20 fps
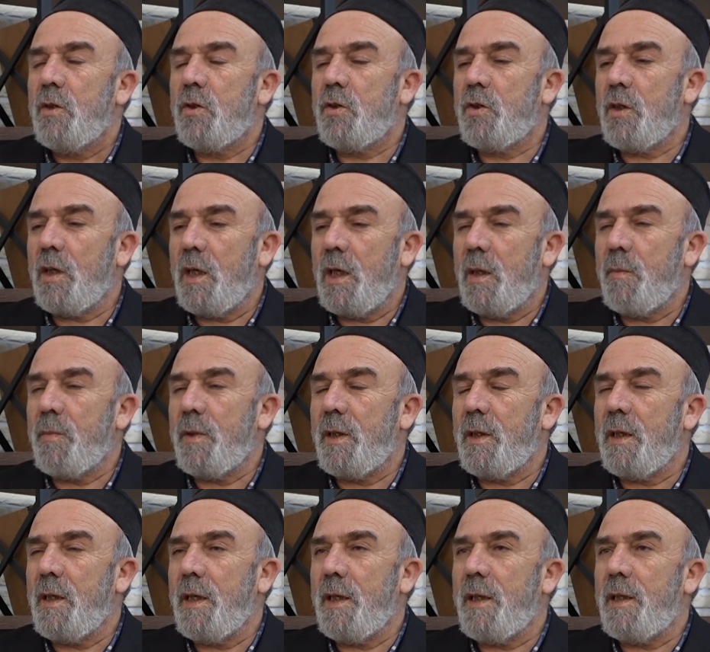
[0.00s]

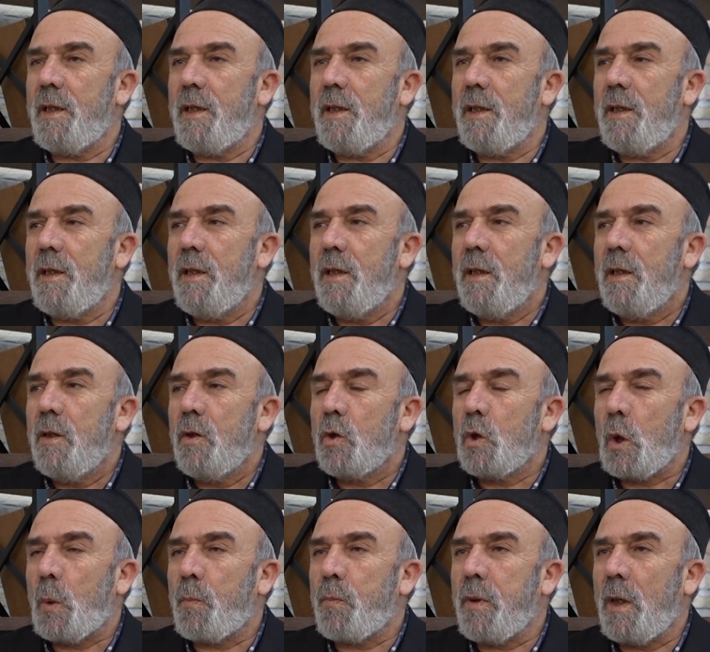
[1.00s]
camileri,
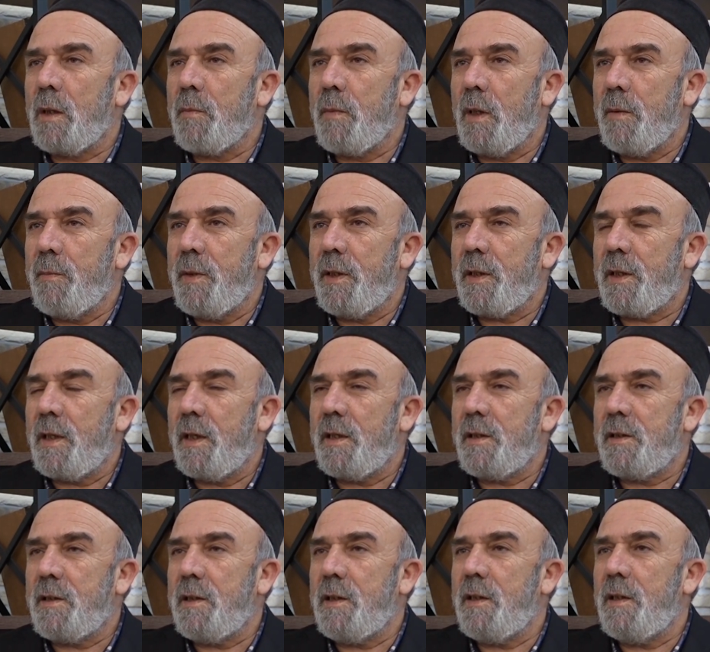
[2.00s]
toplanma
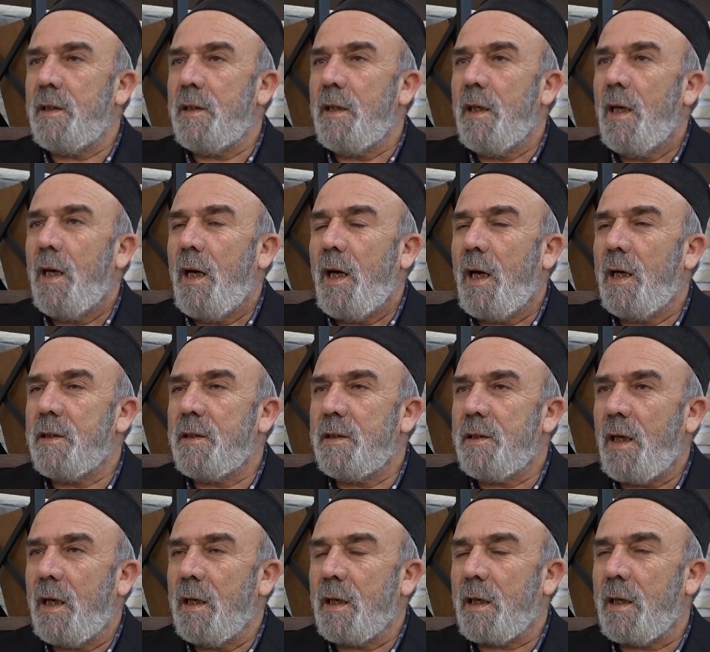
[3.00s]
merkezi,
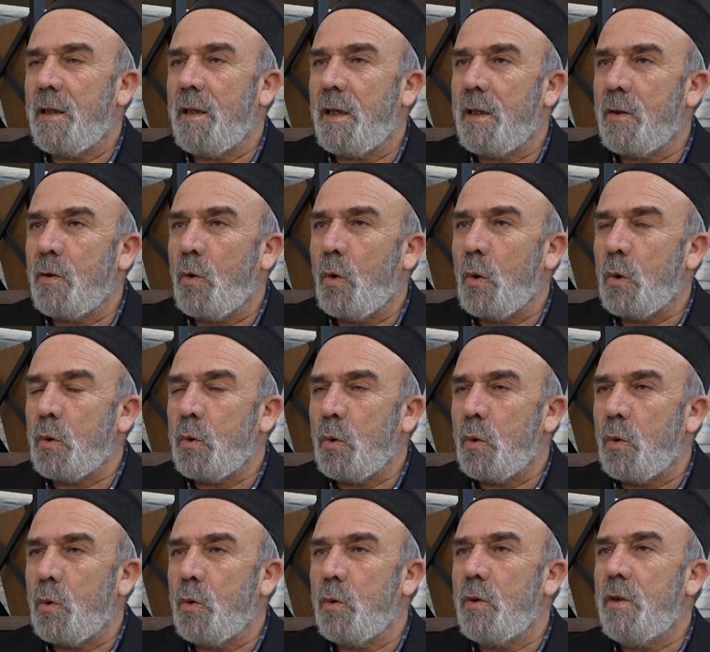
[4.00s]
hadis halkalarının
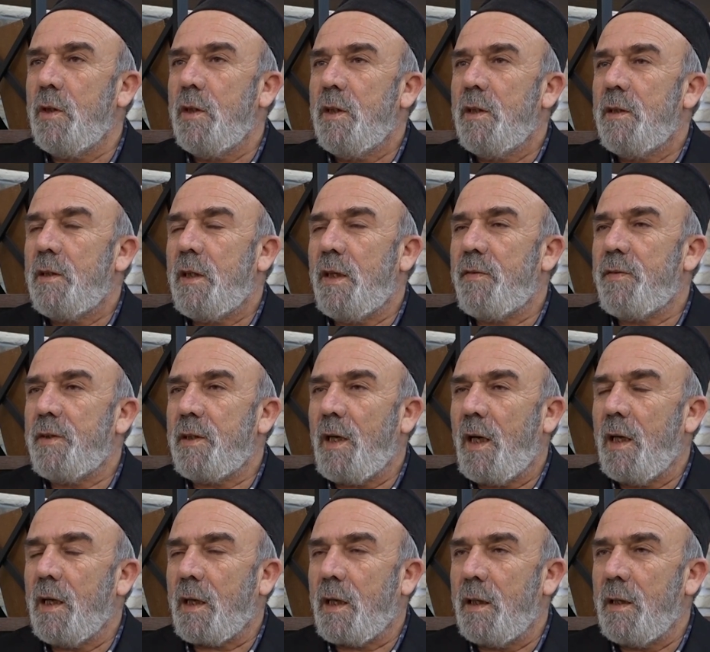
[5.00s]
olduğu, tefsir
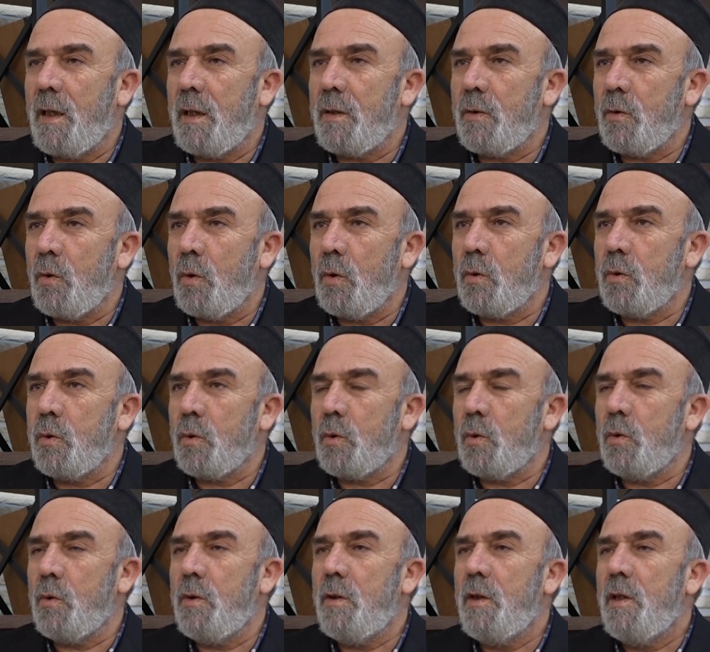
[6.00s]
halkalarının
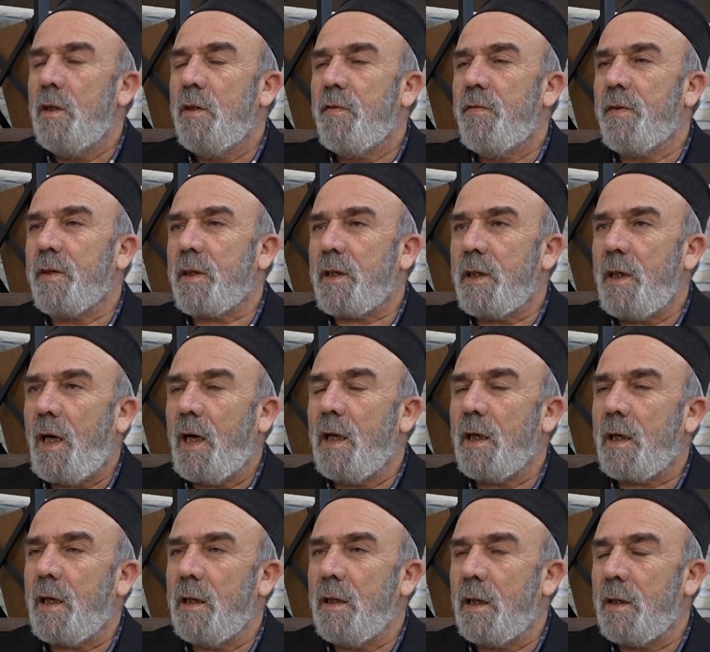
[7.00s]
olduğu, fıkıh
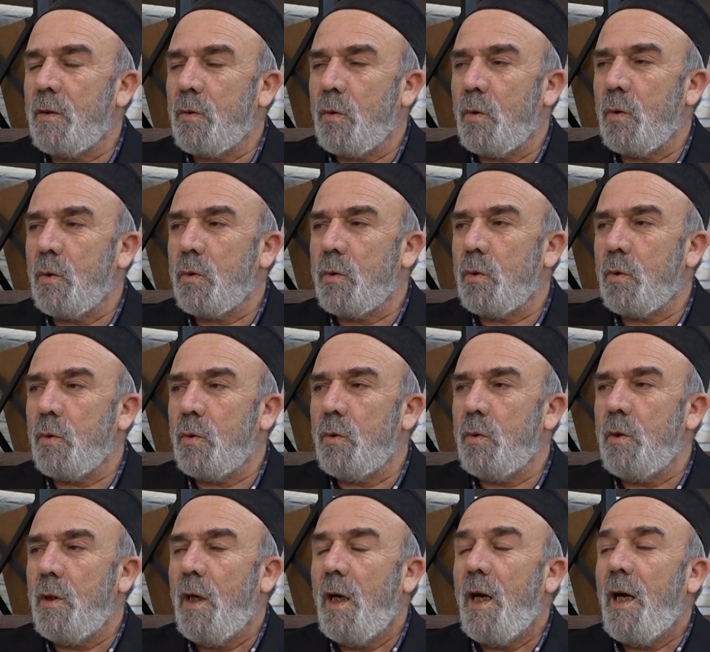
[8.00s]
halkalarının
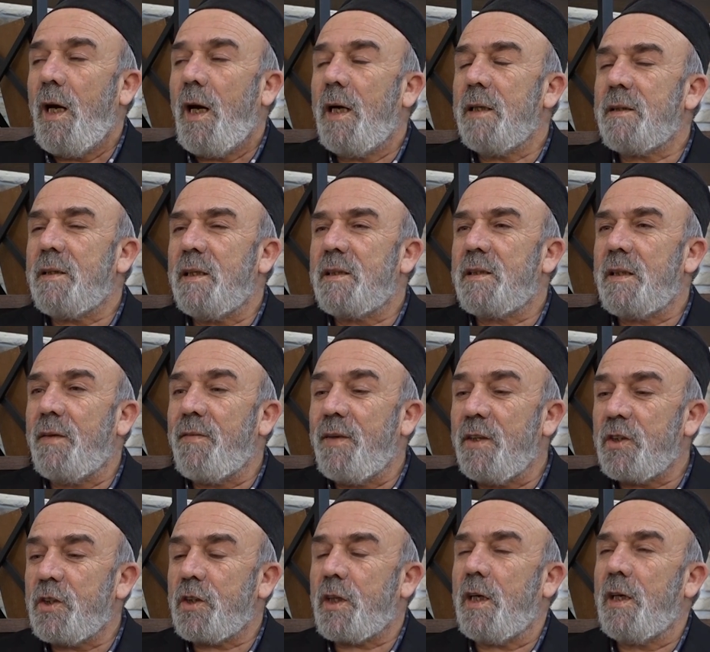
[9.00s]
olduğu, hatta
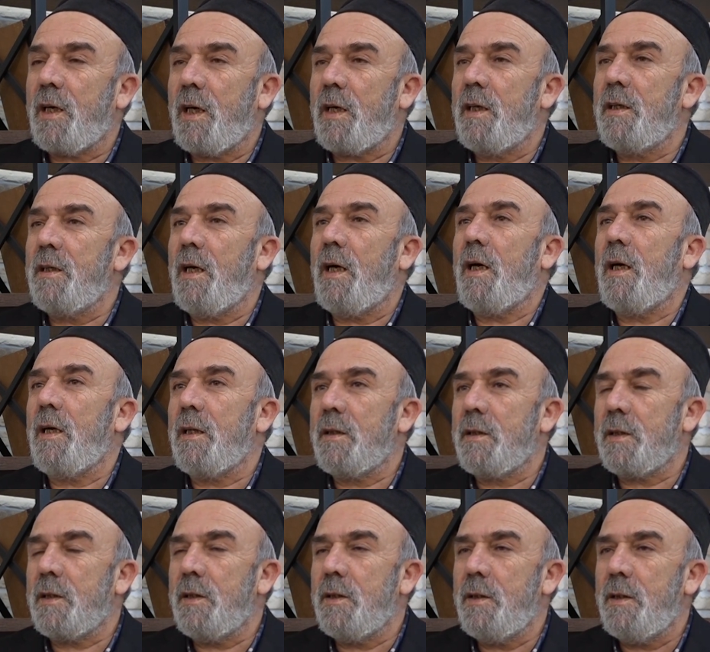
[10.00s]
savaş kararının
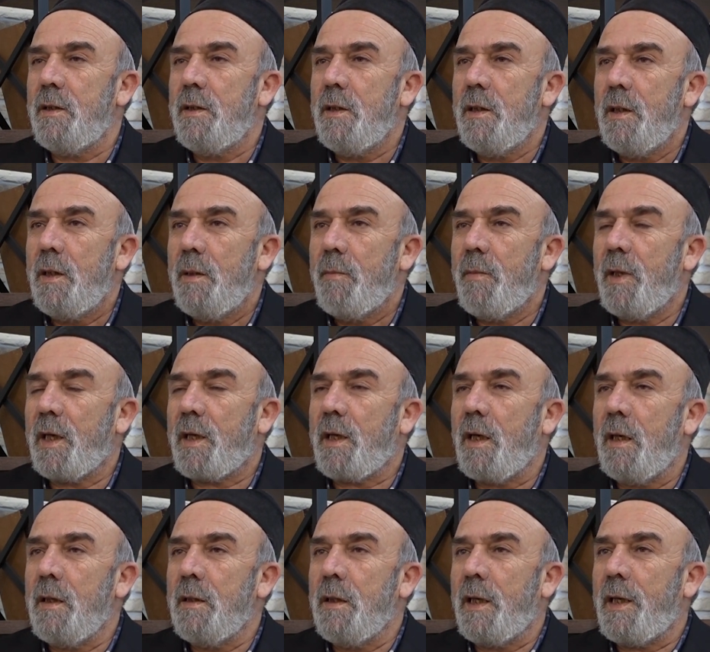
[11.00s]
aldığı
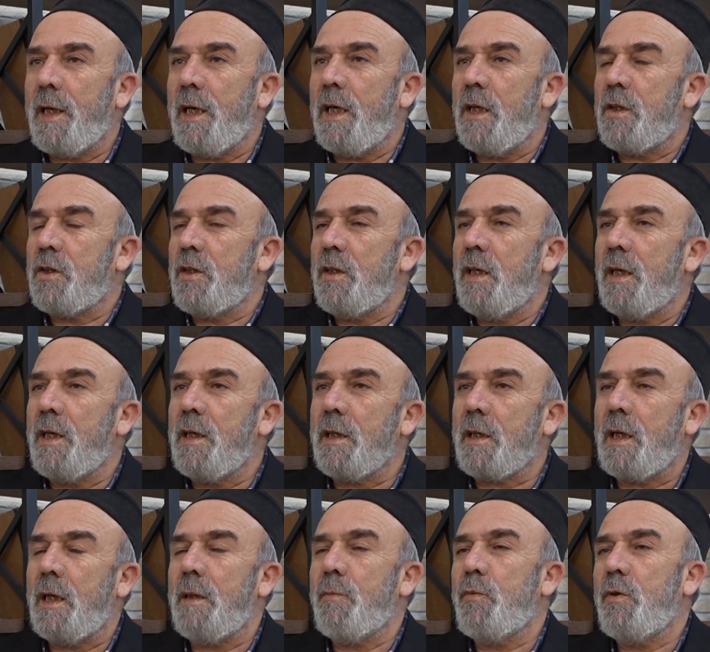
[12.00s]
mekanlar elçilerin
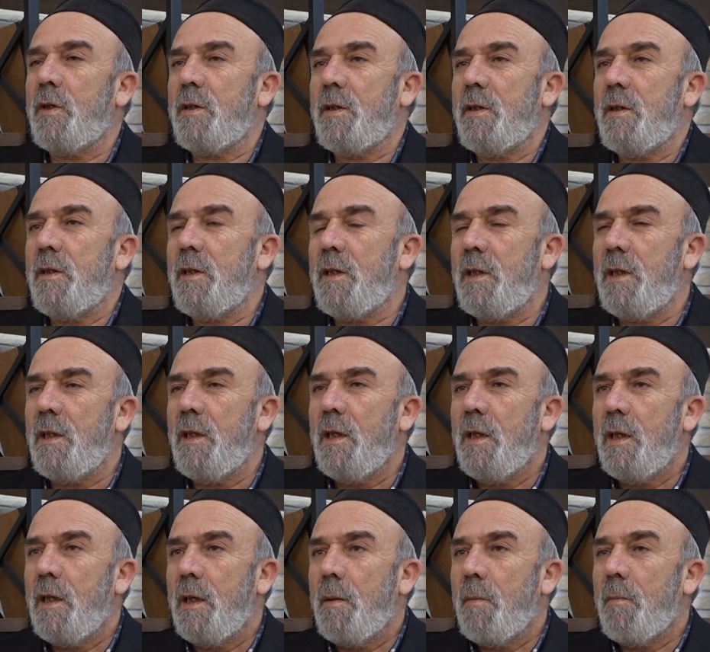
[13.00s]
kalbi edildiği
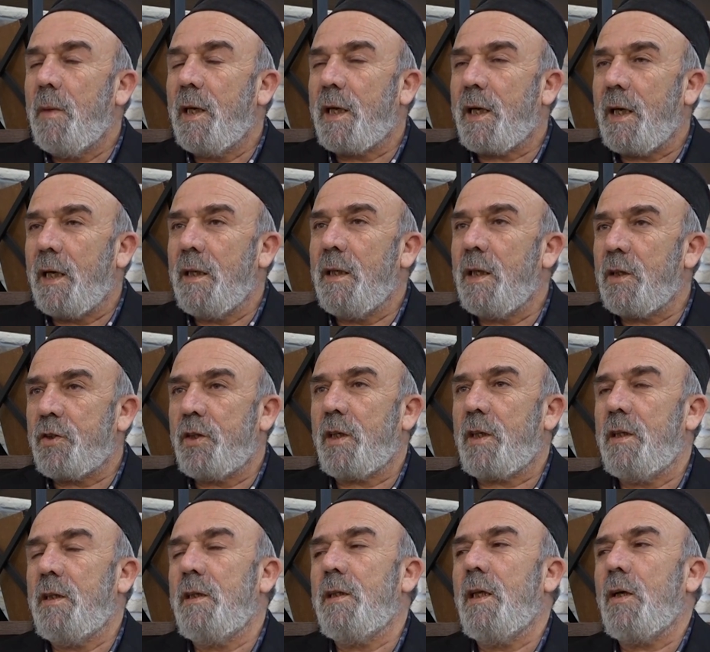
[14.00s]
mekanlar
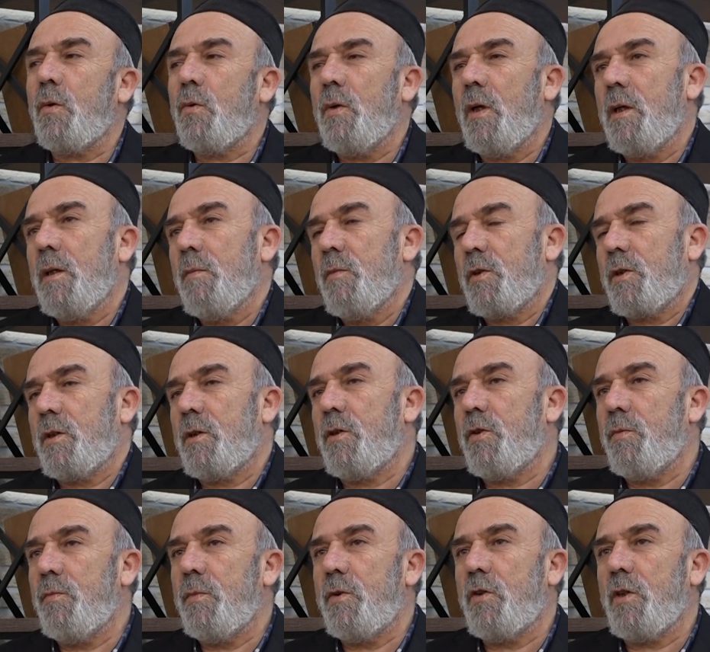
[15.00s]
şeklinde
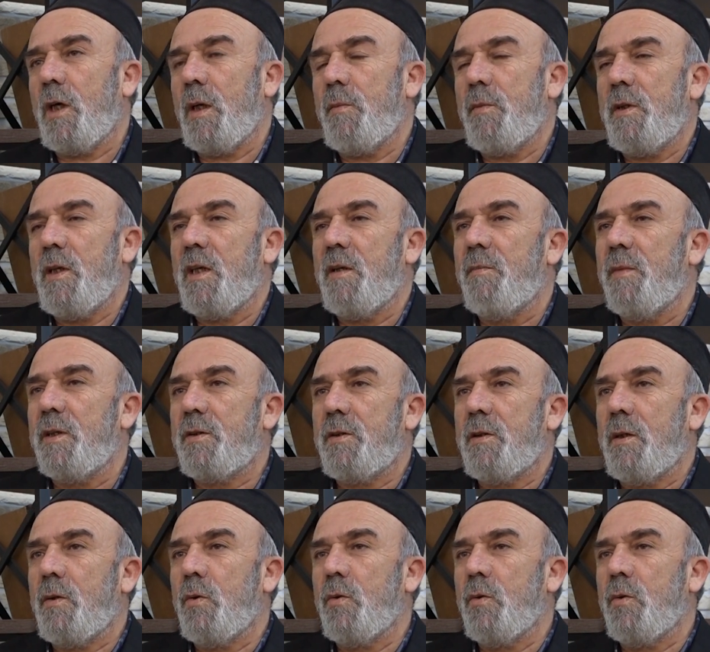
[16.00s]
kullanılmıştır camiler, mescitler.